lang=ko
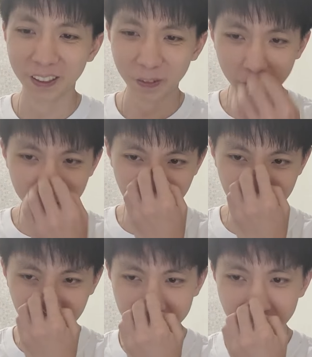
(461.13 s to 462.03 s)

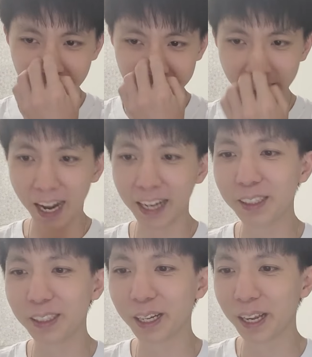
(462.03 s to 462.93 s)
왜냐하면 제가 제
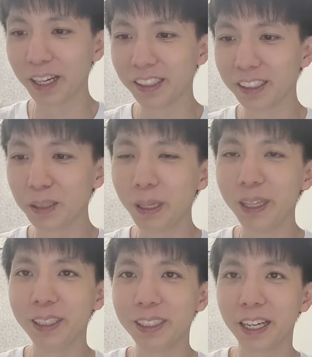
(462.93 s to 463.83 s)
아이들에게 늘
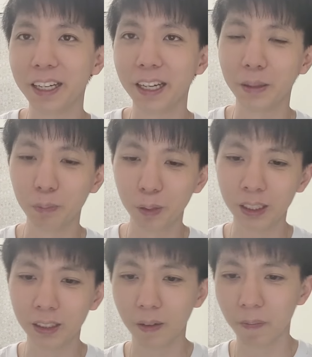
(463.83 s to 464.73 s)
믿는 자에겐
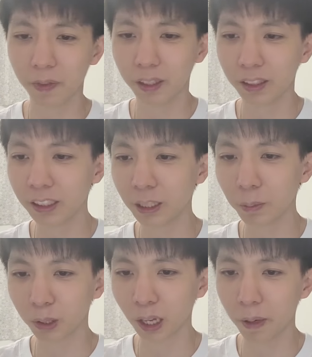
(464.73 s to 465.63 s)
민, 능치
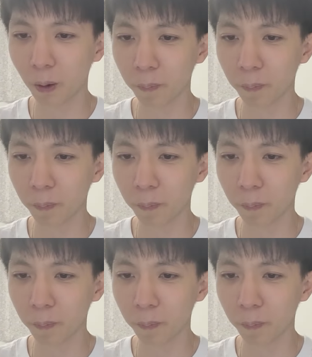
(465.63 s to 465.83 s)
못함이